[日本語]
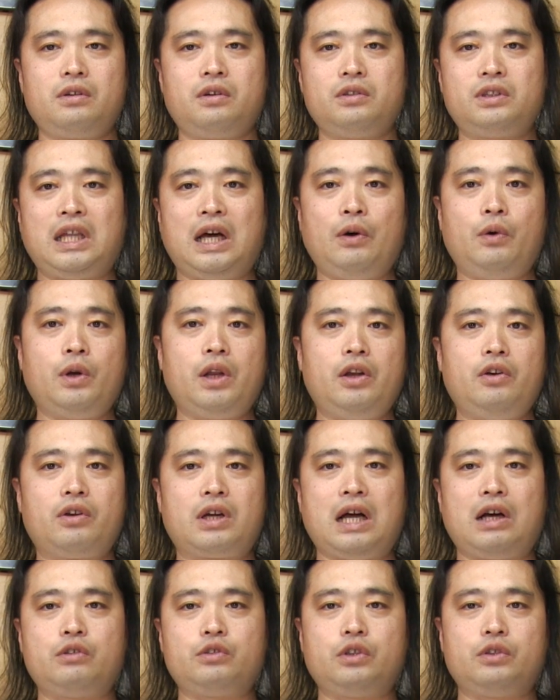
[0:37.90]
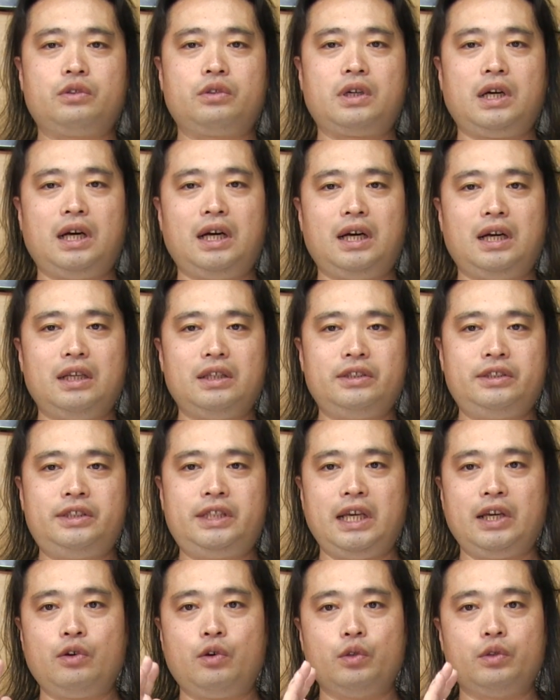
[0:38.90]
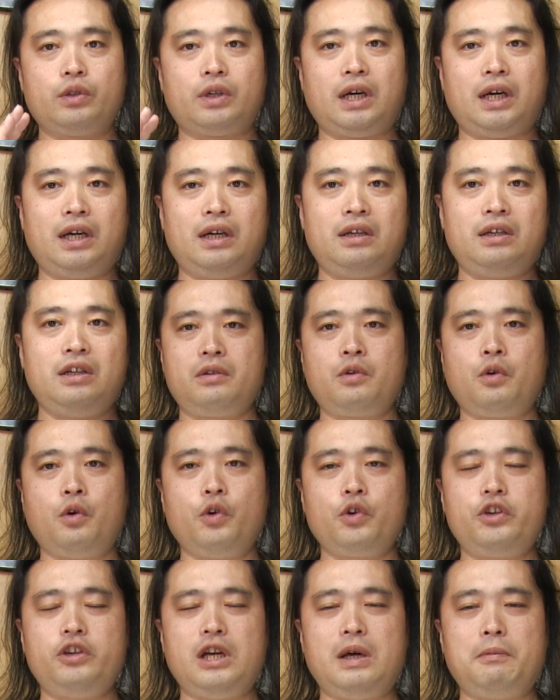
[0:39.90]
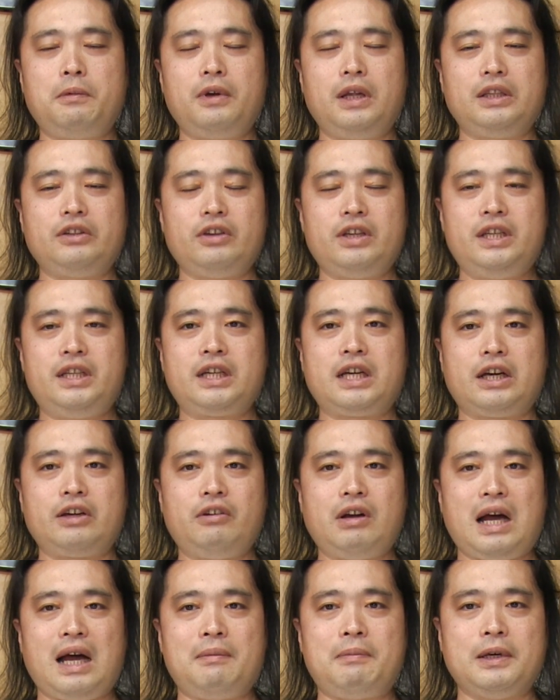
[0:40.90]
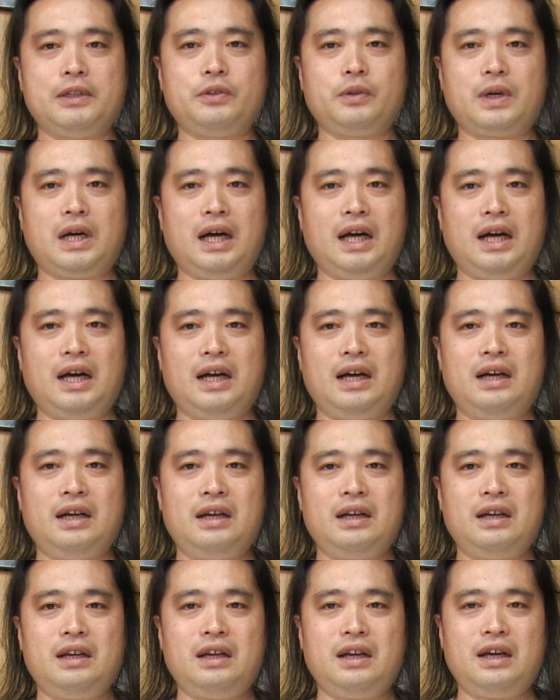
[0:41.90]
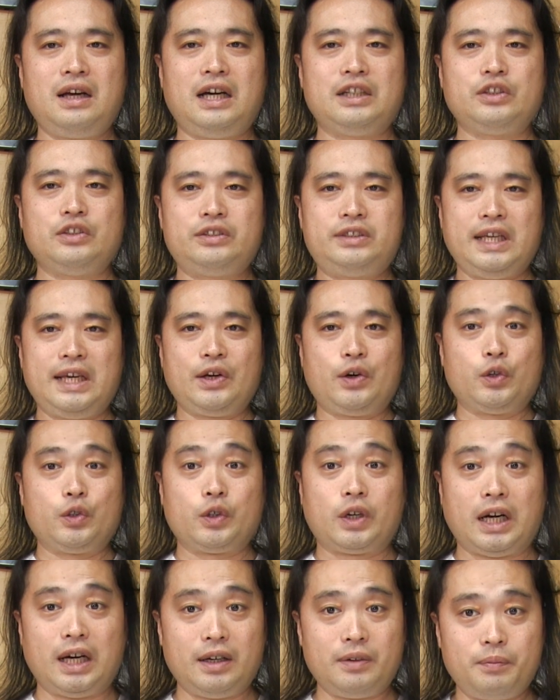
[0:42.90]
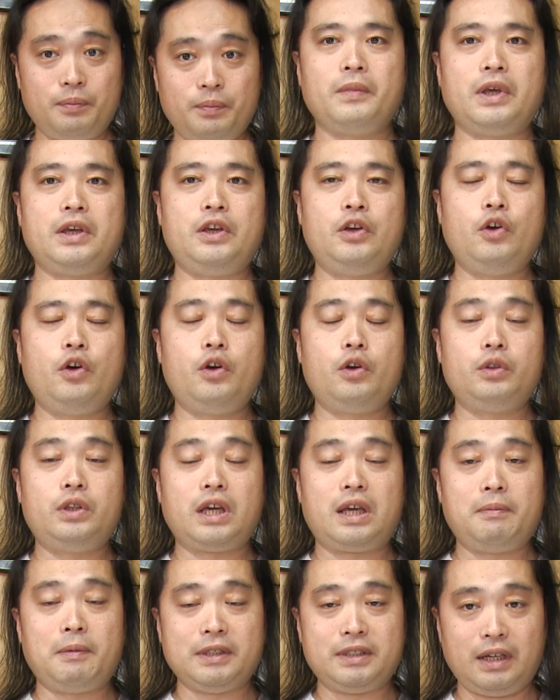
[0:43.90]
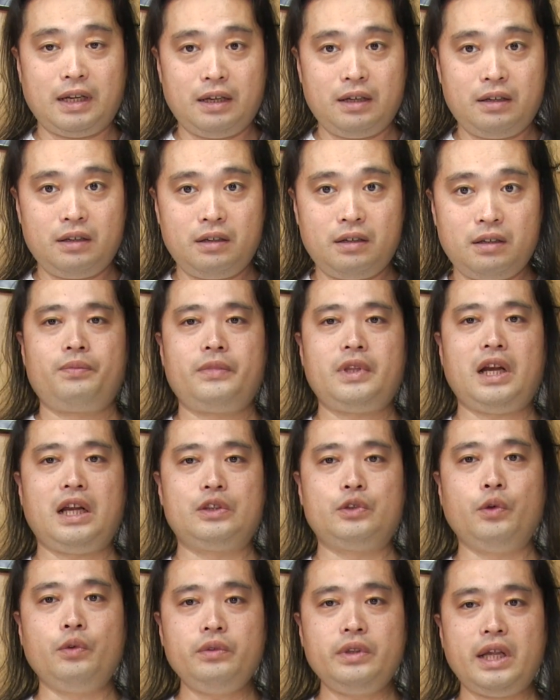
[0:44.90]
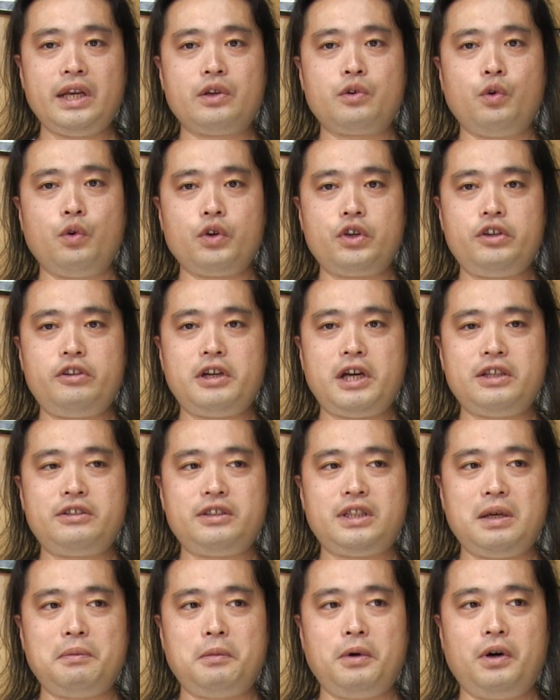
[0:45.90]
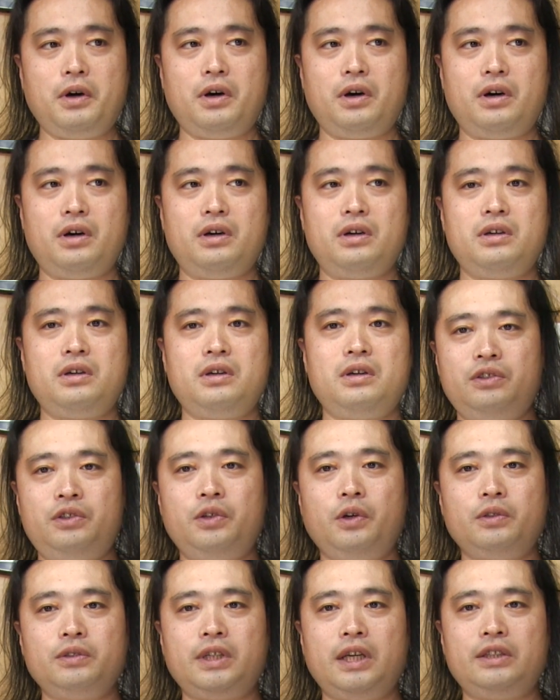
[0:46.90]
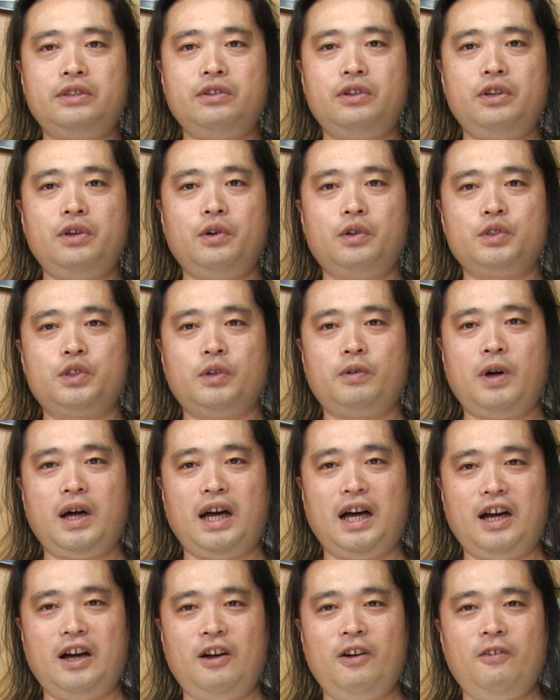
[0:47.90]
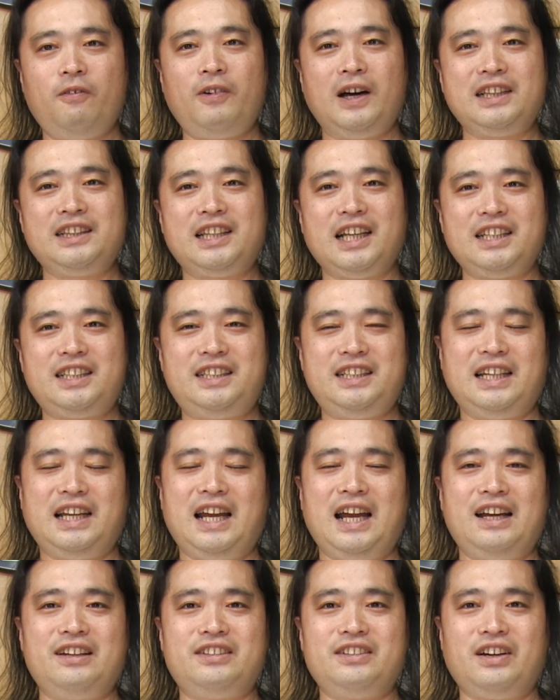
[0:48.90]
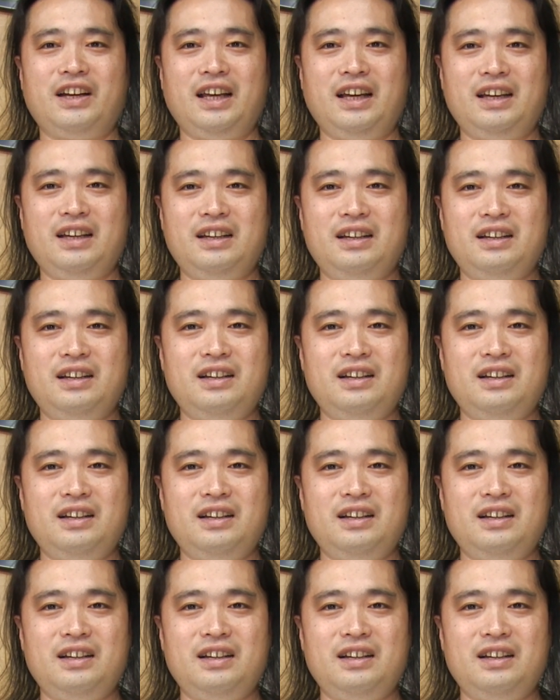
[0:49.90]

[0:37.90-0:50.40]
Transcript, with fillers: こう倒れる角度とか、前後とか、高級なものだと肘掛けの幅とか、あと前後とか、いろいろできますね。ただ、どんなに高級な椅子でも、調整する要素はワンタッチじゃないんですよね。